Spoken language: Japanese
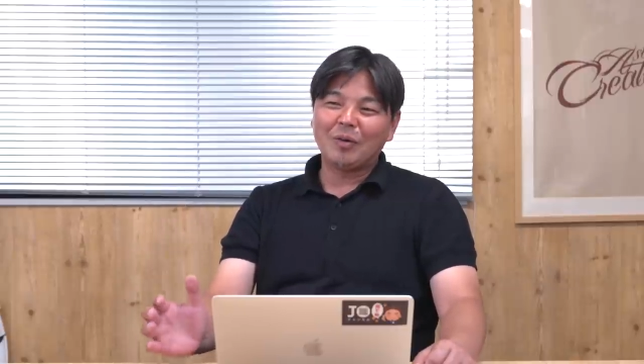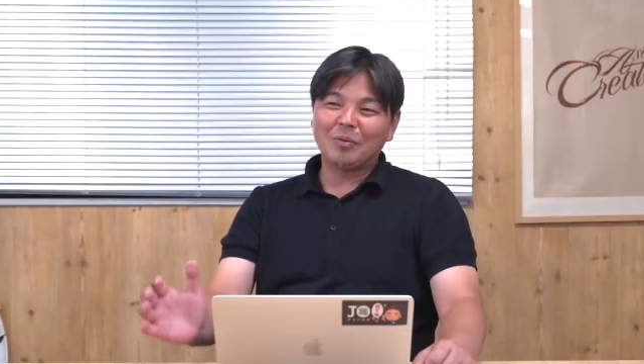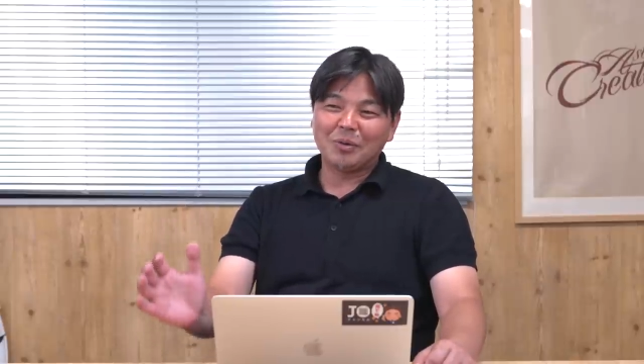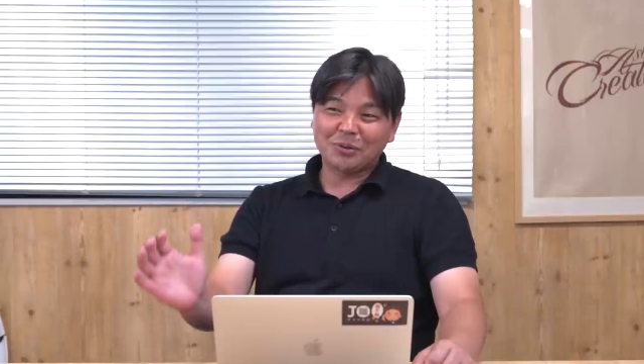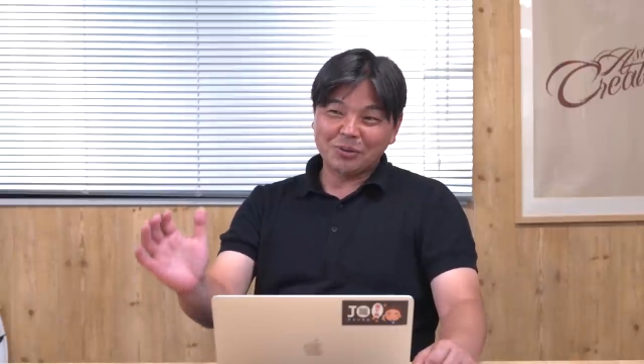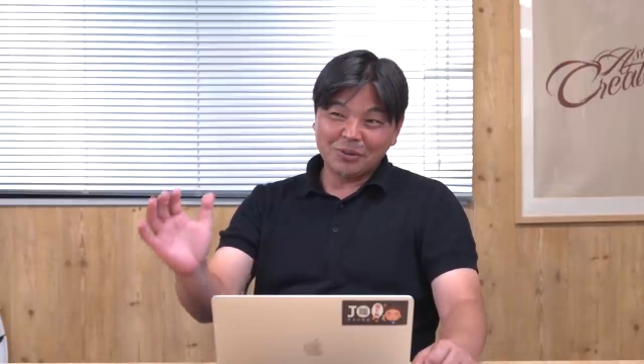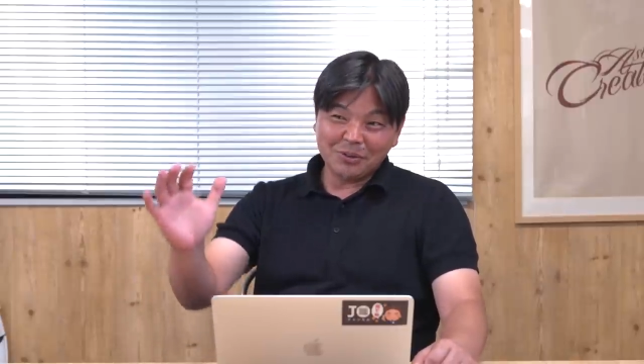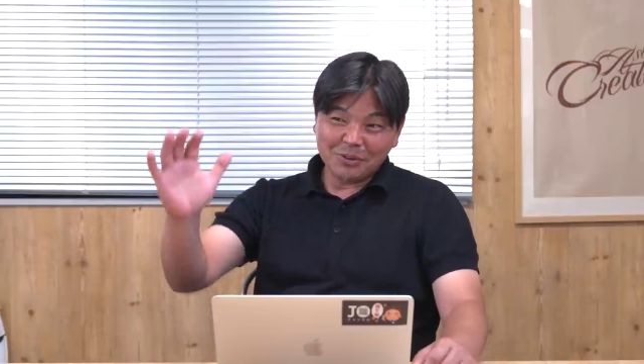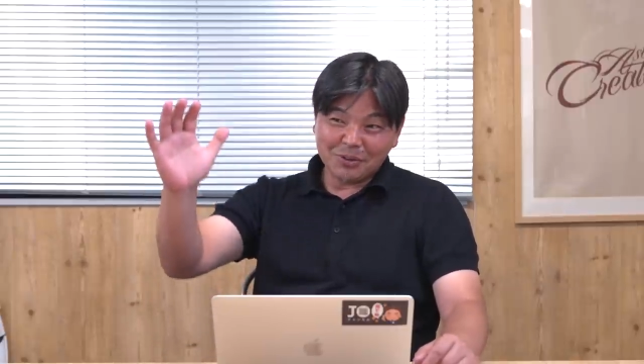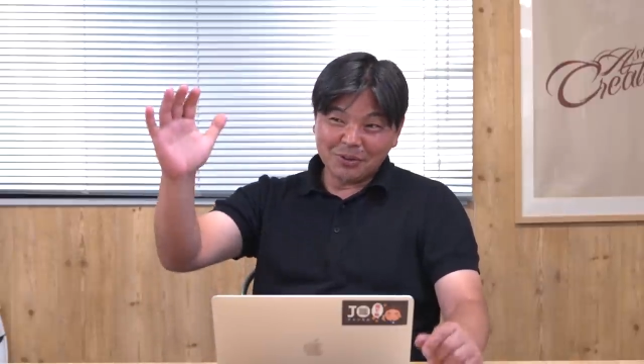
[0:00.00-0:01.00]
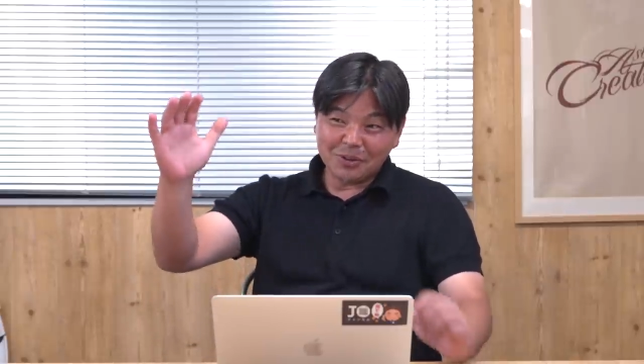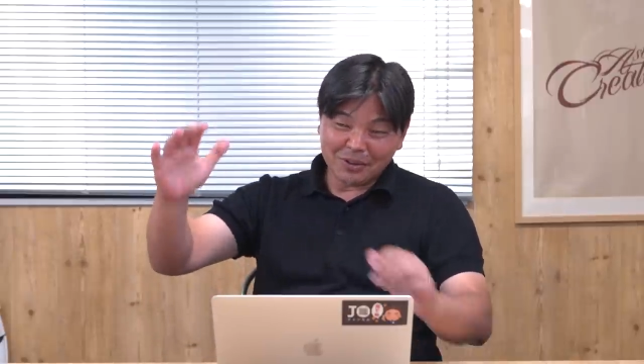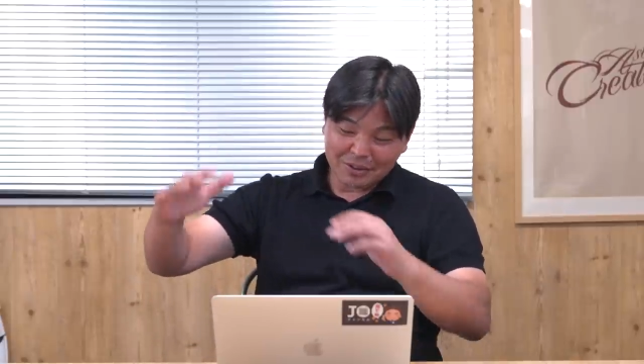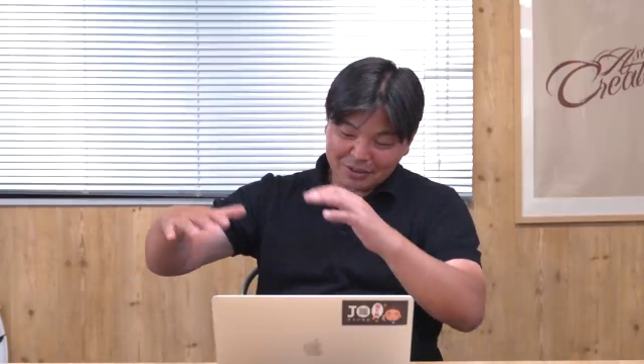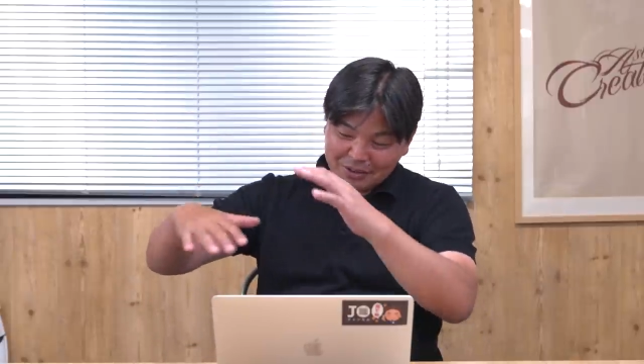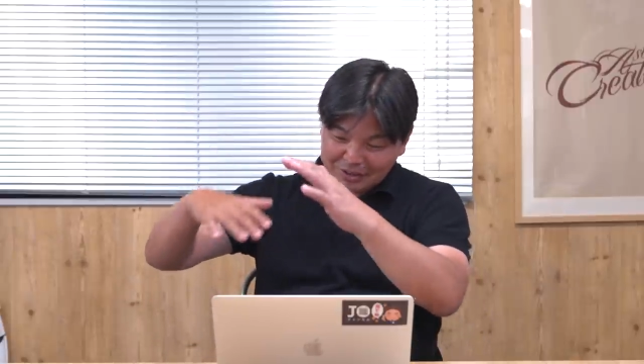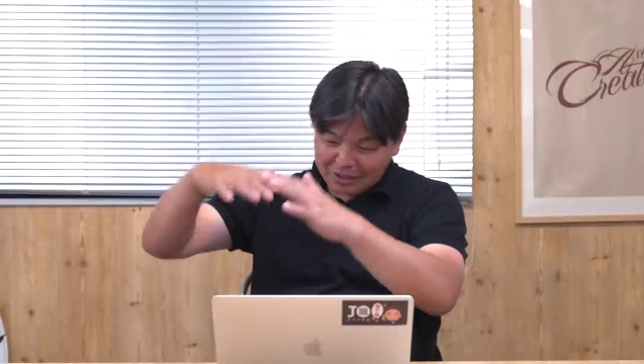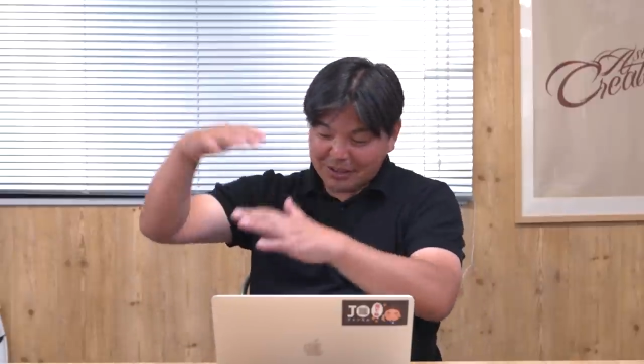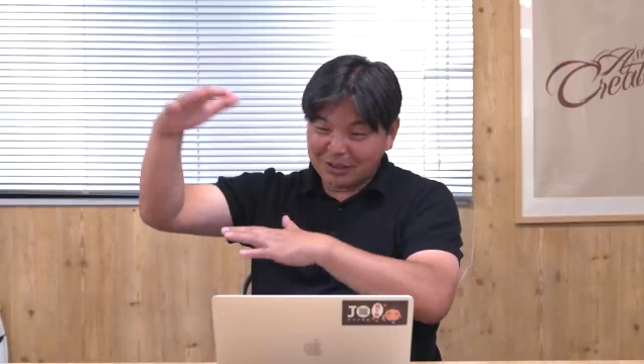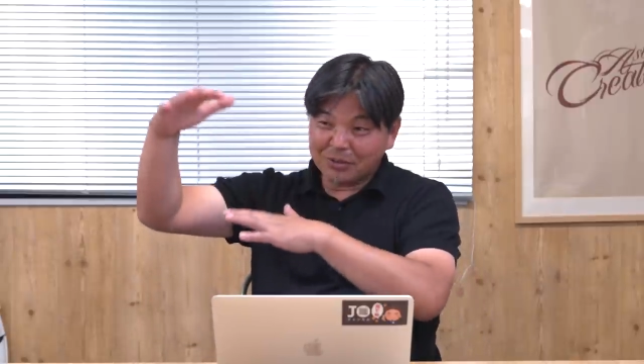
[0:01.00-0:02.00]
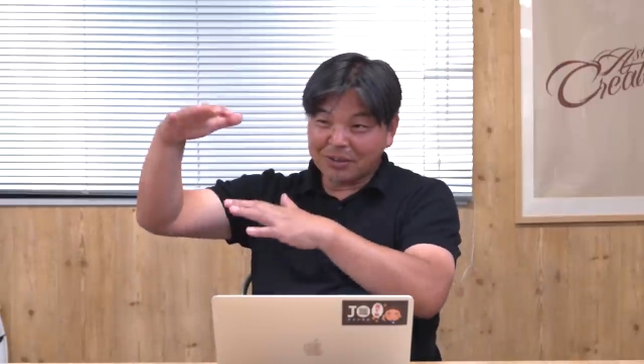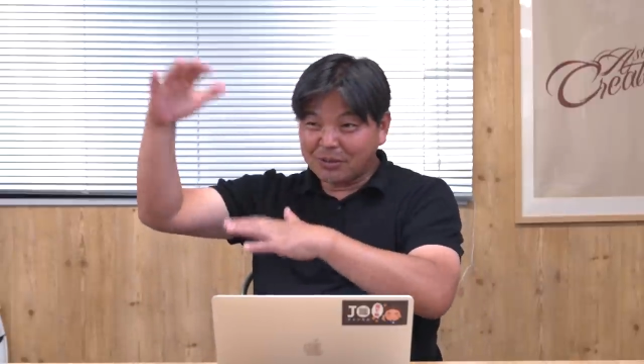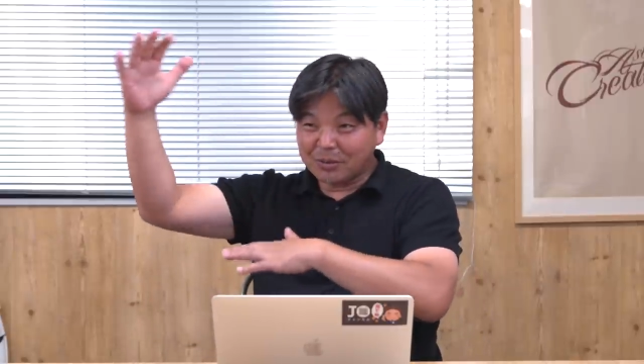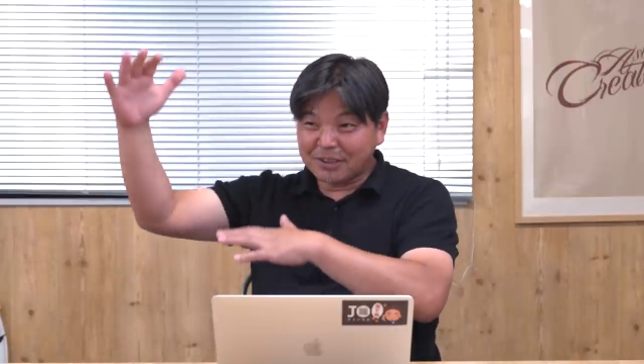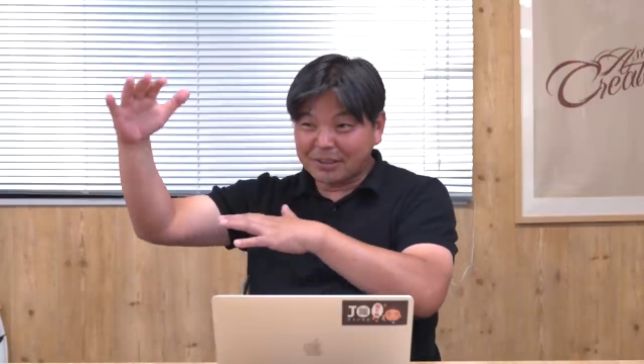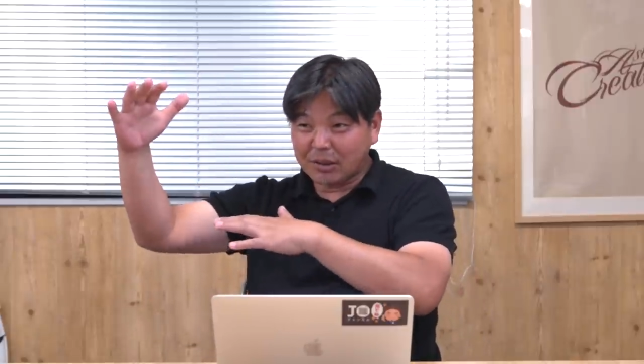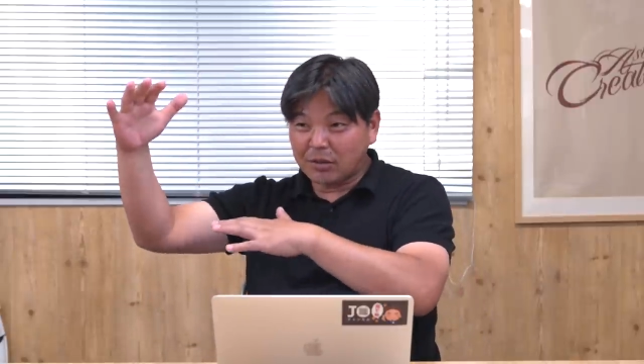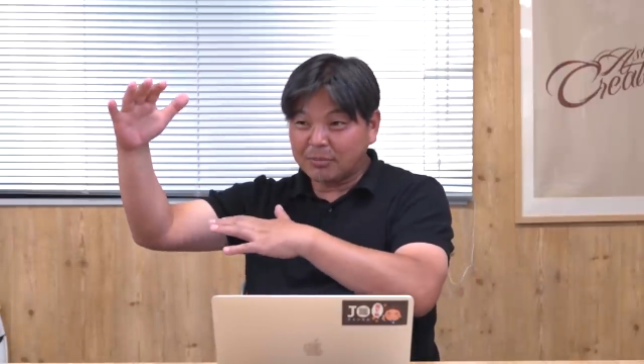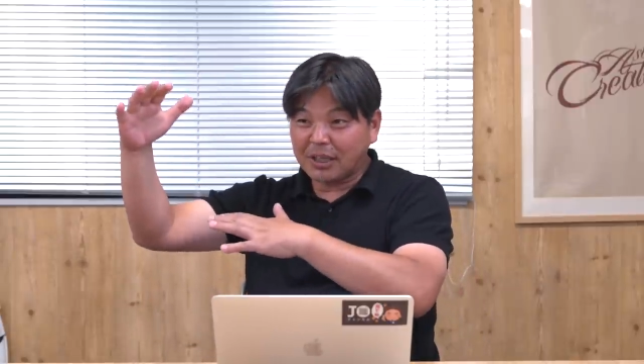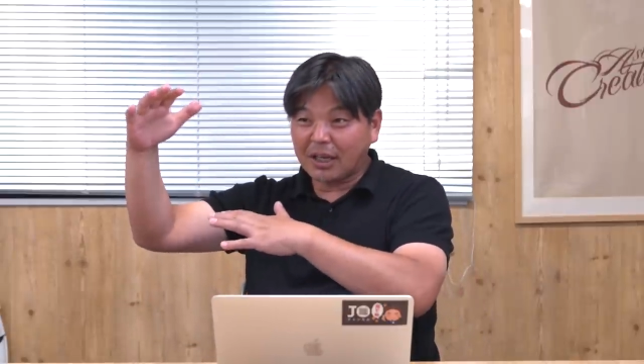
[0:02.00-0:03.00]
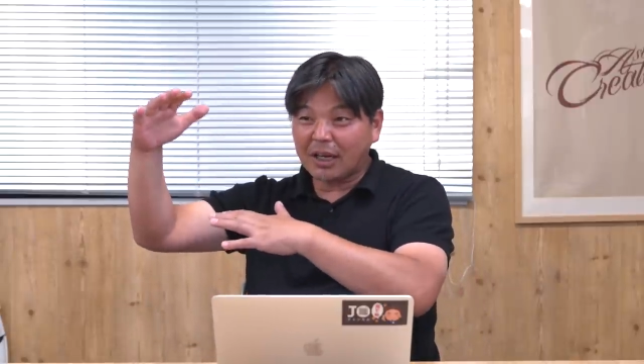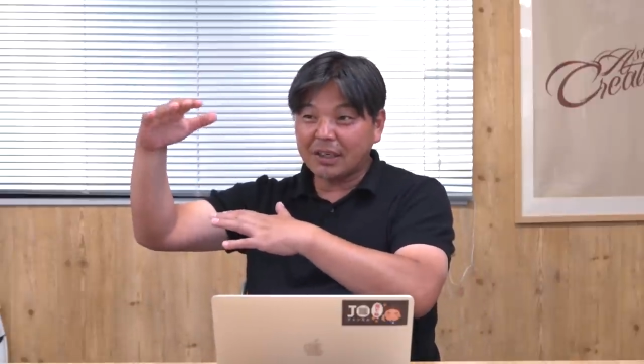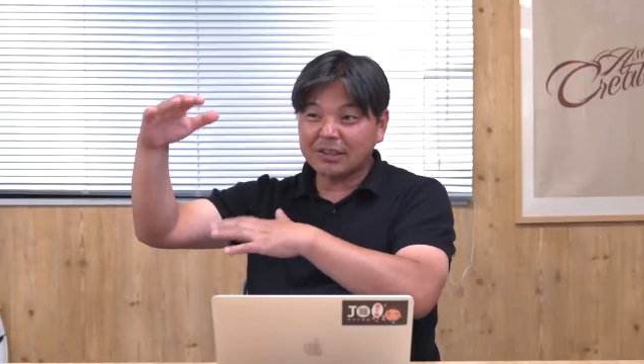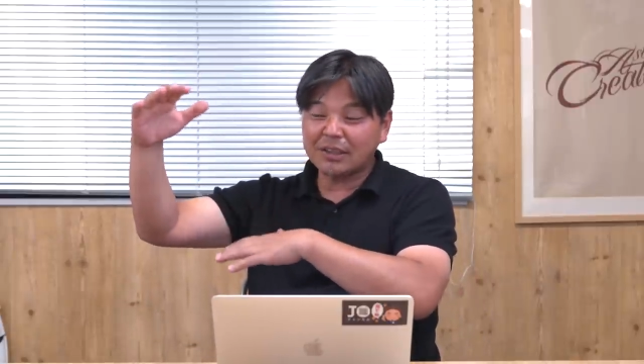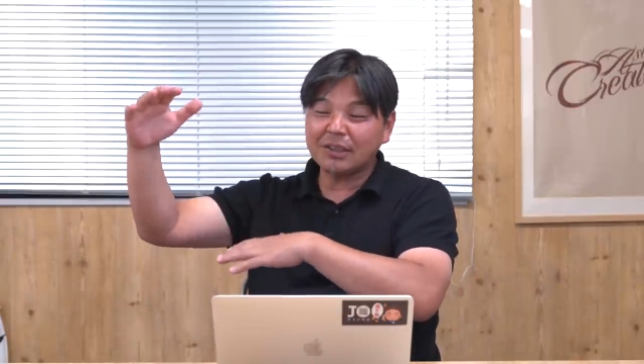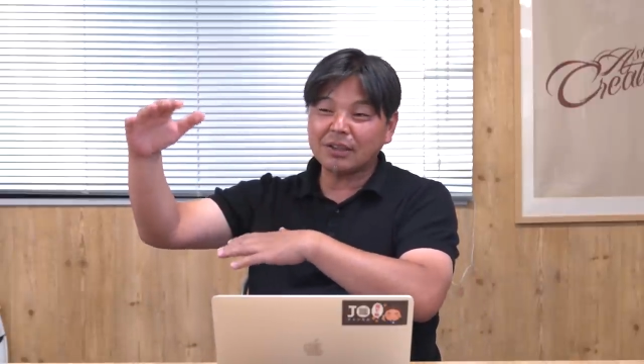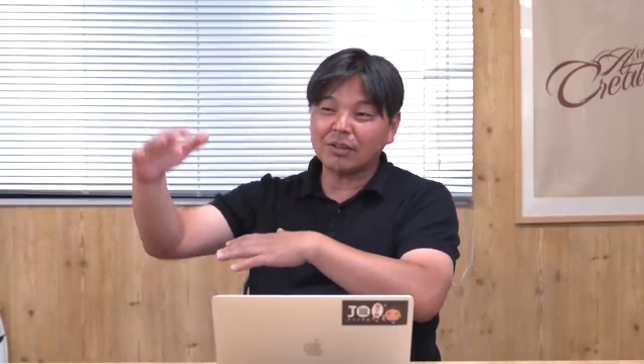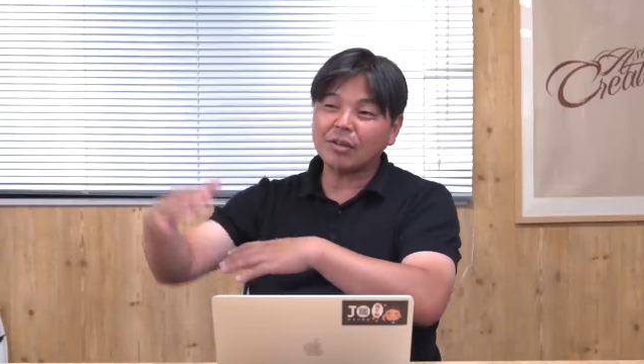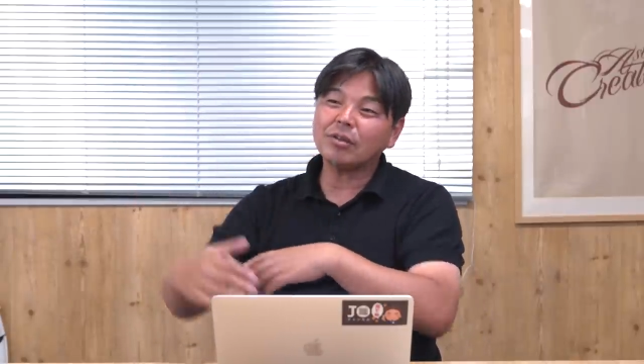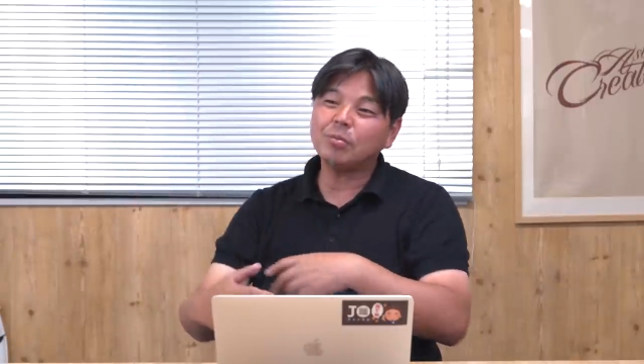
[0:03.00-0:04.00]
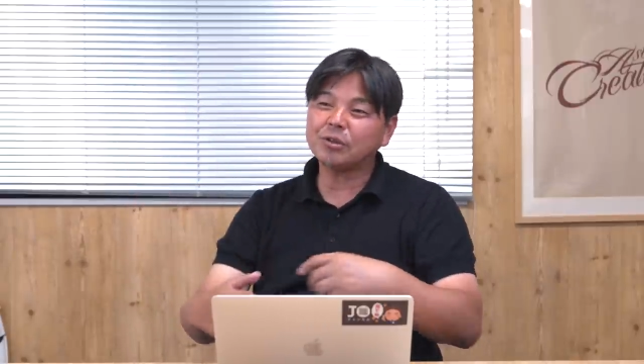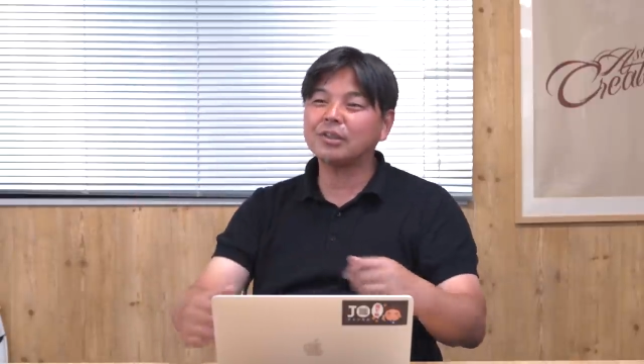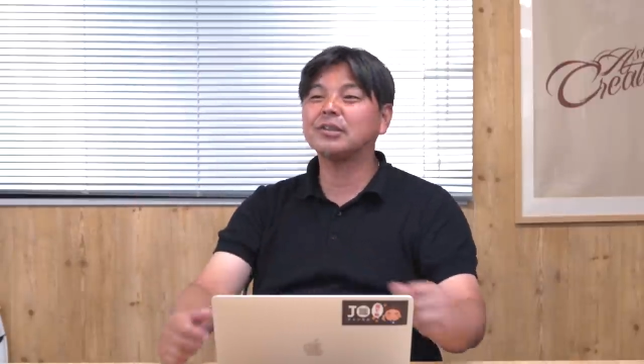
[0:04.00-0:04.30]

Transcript: もうそういうこうねリーグを移行させようみたいな話が出るんだけど、うん、結局ポシャっ